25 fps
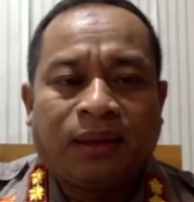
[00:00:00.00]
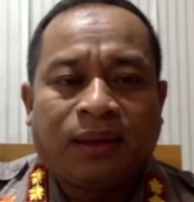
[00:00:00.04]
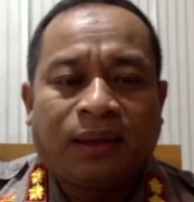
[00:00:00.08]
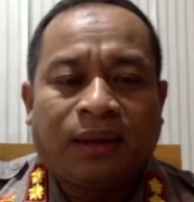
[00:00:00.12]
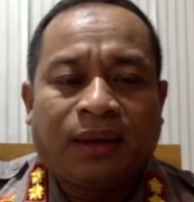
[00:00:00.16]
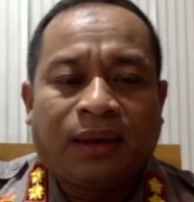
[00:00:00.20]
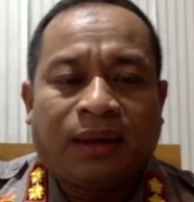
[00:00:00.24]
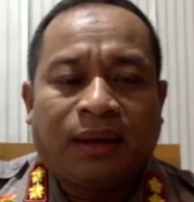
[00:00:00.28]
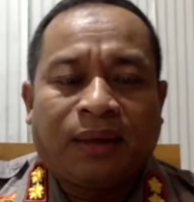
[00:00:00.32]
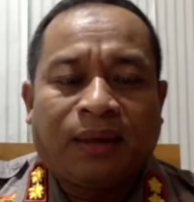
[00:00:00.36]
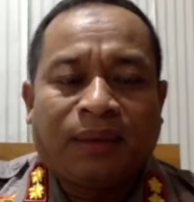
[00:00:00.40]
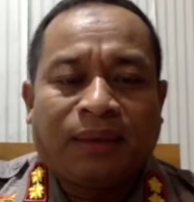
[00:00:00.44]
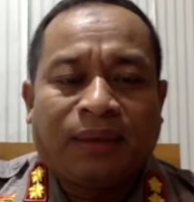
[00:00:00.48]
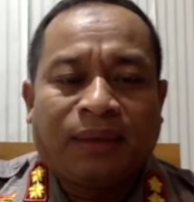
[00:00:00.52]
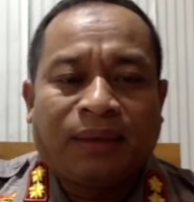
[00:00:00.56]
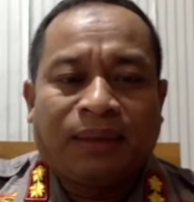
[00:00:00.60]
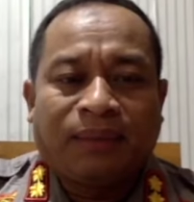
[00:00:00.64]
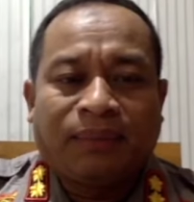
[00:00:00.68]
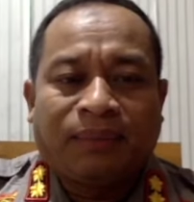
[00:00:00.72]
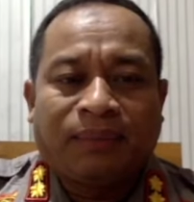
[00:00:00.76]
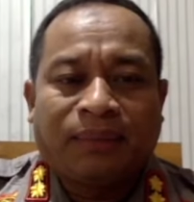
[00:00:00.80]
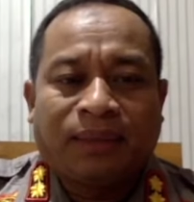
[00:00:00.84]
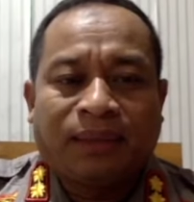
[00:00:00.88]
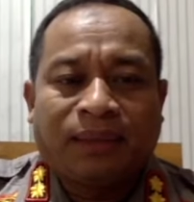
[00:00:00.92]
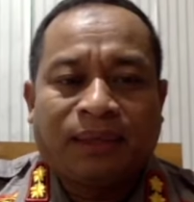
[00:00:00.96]
awalnya
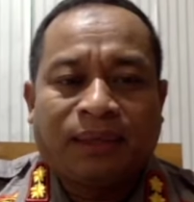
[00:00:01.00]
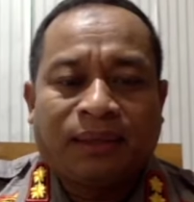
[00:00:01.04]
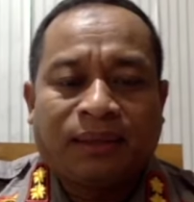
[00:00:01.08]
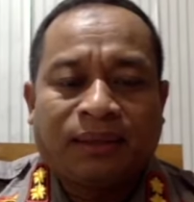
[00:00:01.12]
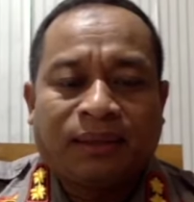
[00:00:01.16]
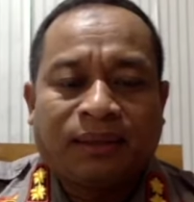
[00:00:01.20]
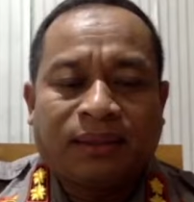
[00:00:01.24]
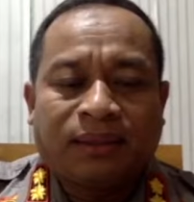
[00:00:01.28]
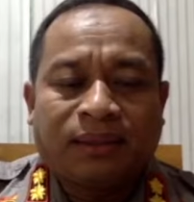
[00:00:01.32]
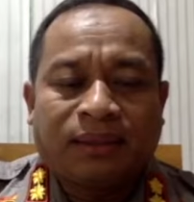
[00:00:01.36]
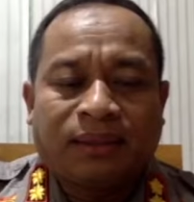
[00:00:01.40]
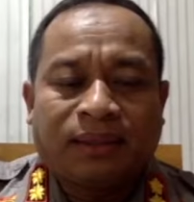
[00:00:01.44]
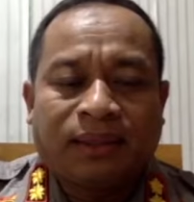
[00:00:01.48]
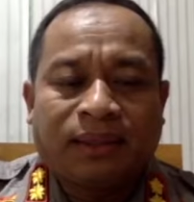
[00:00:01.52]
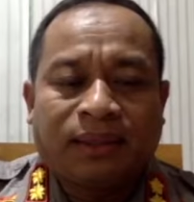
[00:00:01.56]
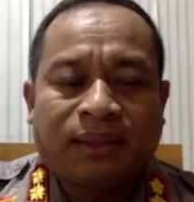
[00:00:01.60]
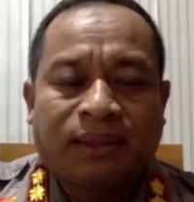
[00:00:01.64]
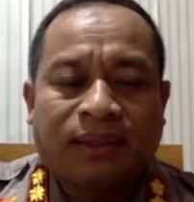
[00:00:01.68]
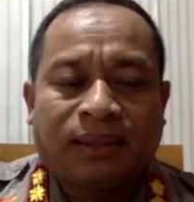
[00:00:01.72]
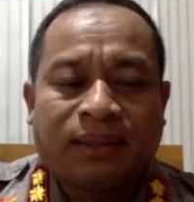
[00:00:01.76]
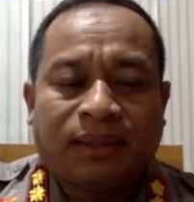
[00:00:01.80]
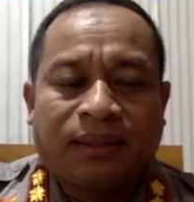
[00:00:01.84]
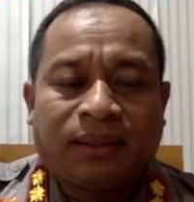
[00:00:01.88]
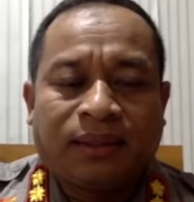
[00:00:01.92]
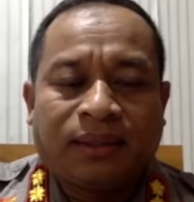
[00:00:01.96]
pernah
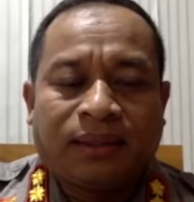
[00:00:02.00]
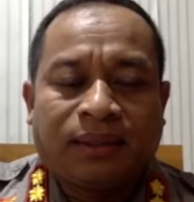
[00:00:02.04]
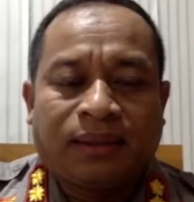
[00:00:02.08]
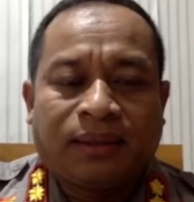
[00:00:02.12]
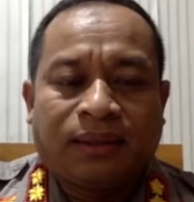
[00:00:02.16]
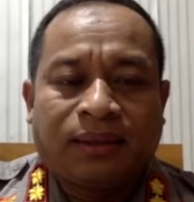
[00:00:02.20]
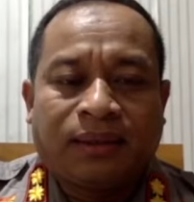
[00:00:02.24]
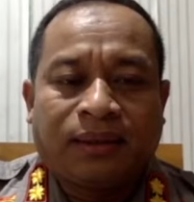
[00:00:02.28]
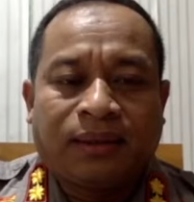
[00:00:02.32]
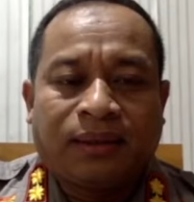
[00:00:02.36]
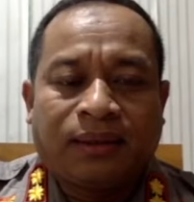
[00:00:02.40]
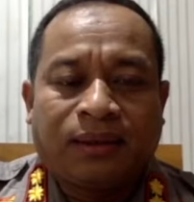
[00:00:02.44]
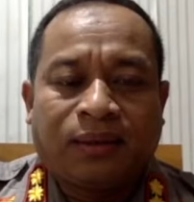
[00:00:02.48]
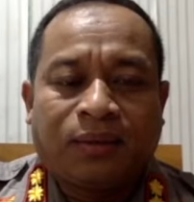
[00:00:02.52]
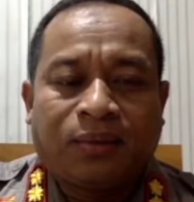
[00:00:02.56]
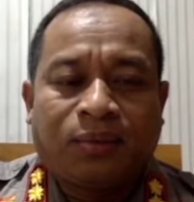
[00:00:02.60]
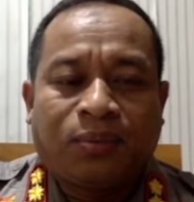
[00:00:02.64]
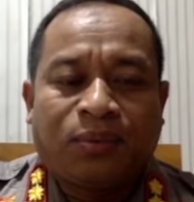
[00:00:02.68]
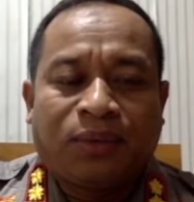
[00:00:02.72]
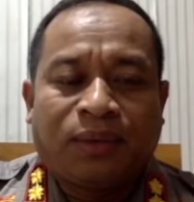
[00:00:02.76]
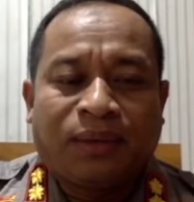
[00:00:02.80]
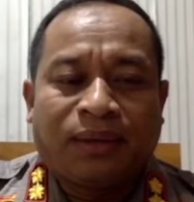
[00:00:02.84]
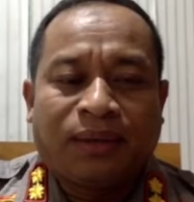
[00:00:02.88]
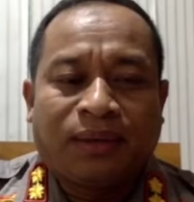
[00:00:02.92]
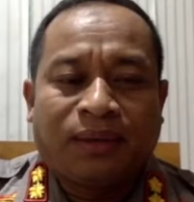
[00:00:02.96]
terjadi uh,
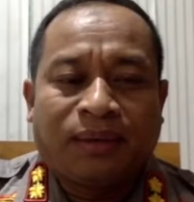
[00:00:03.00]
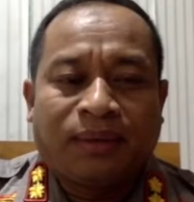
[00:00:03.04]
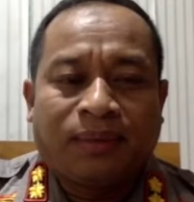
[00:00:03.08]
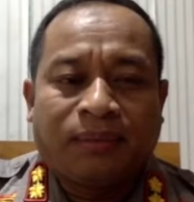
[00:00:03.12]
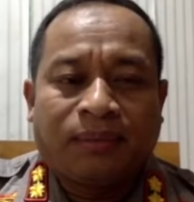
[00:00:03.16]
hubungan